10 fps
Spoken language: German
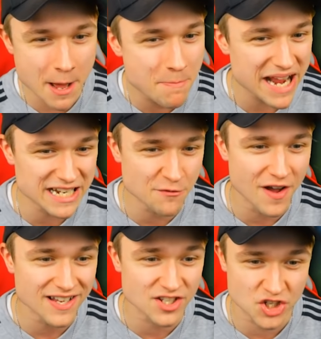in der
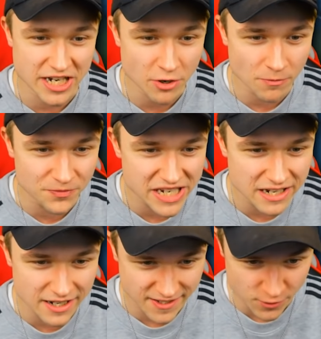Beta-Phase stand noch im
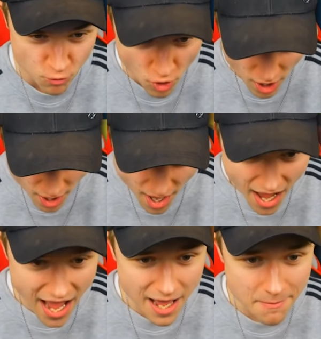Titel dazu.
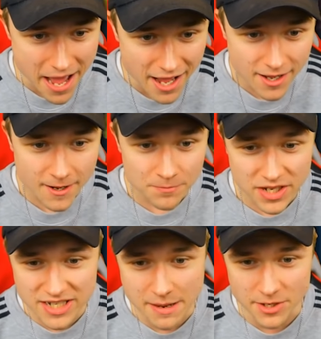Aber
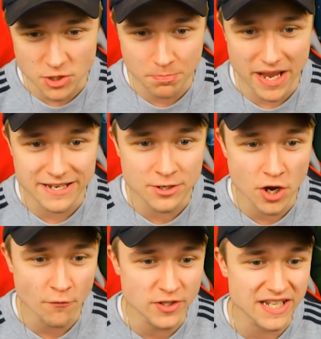
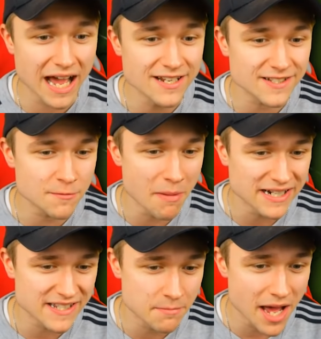dementsprechend können wir uns alles
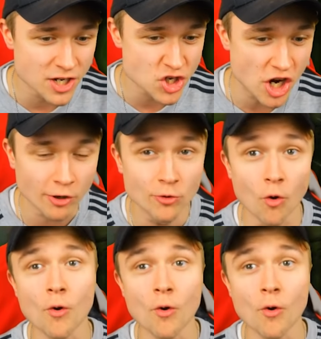gemeinsam anschauen,